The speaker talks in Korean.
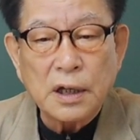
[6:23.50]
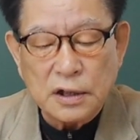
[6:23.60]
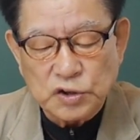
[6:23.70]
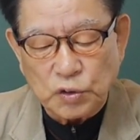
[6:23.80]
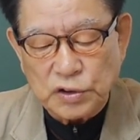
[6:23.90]

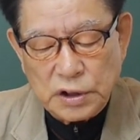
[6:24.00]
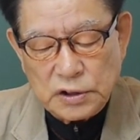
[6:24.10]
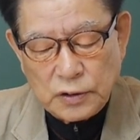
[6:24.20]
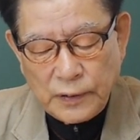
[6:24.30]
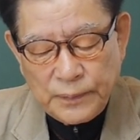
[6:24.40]

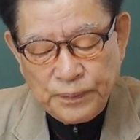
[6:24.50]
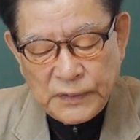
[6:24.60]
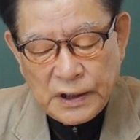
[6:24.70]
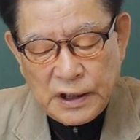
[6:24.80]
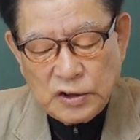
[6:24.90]
그족들이죠.
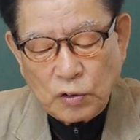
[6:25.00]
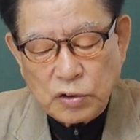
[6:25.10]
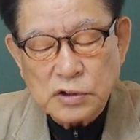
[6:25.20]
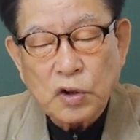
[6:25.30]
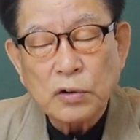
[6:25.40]

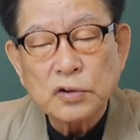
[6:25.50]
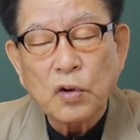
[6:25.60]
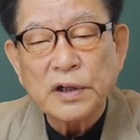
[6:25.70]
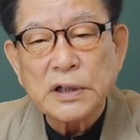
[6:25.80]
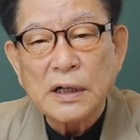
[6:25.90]
이족들
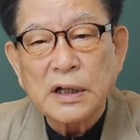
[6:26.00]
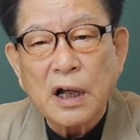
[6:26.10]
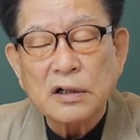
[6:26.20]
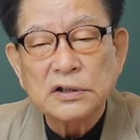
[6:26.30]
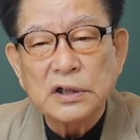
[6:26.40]
속에
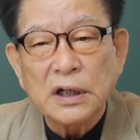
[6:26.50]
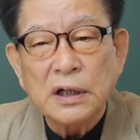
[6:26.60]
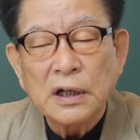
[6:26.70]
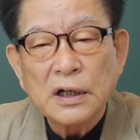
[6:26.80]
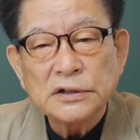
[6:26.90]
살다가
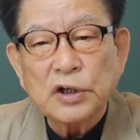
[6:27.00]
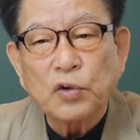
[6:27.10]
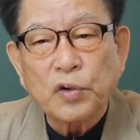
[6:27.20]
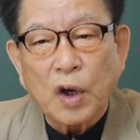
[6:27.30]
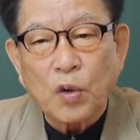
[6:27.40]
그들이
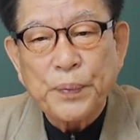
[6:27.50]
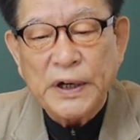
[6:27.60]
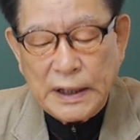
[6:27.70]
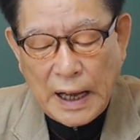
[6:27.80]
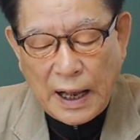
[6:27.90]
자꾸
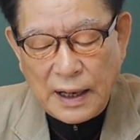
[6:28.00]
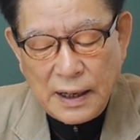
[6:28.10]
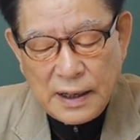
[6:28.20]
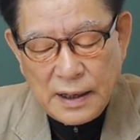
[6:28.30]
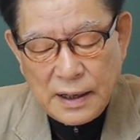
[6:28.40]
괴롭히니까
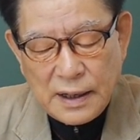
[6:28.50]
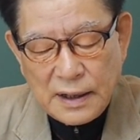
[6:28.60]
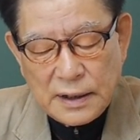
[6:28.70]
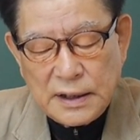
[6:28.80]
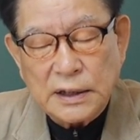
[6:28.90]

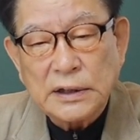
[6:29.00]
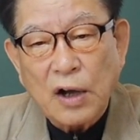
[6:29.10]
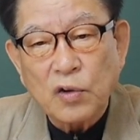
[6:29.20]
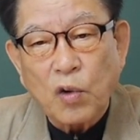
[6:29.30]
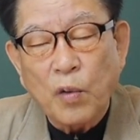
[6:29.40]

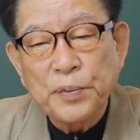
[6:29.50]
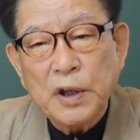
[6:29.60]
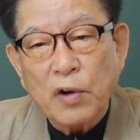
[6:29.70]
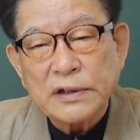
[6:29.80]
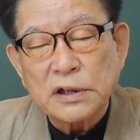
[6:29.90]
깃땅으로
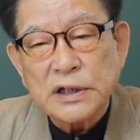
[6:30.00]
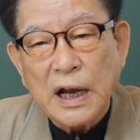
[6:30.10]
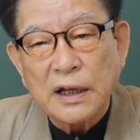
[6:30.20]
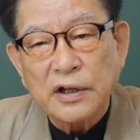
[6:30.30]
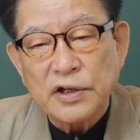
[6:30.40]
옮겨와서
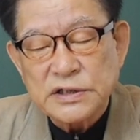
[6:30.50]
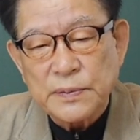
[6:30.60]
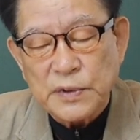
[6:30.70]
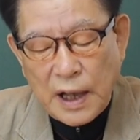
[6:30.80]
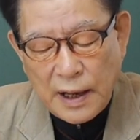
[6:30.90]
살게
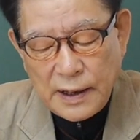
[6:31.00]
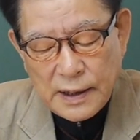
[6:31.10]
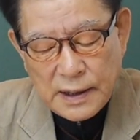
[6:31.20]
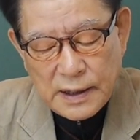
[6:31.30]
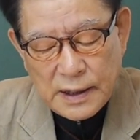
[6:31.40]
되었습니다.
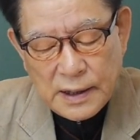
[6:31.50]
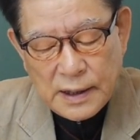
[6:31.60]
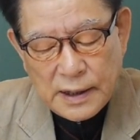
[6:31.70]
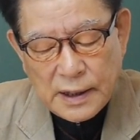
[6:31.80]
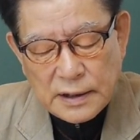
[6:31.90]

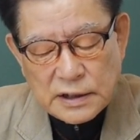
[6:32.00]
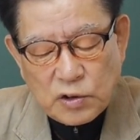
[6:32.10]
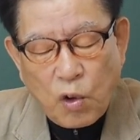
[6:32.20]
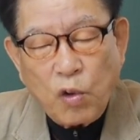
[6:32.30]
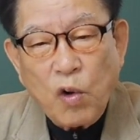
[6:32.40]
그래서
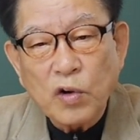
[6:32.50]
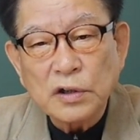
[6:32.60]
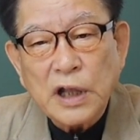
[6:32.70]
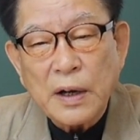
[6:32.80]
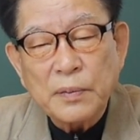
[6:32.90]

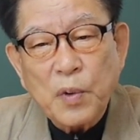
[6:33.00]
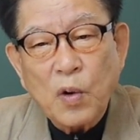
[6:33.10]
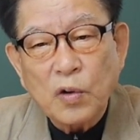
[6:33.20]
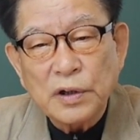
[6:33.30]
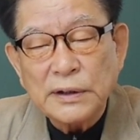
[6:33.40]

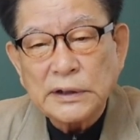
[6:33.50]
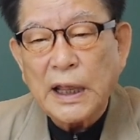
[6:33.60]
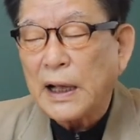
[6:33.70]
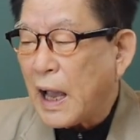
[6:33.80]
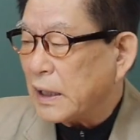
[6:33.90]
고공단보는
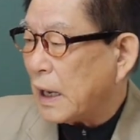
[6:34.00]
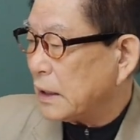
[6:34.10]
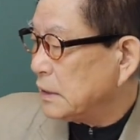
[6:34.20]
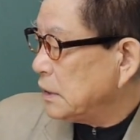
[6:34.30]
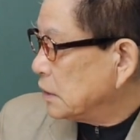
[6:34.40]
태강이라는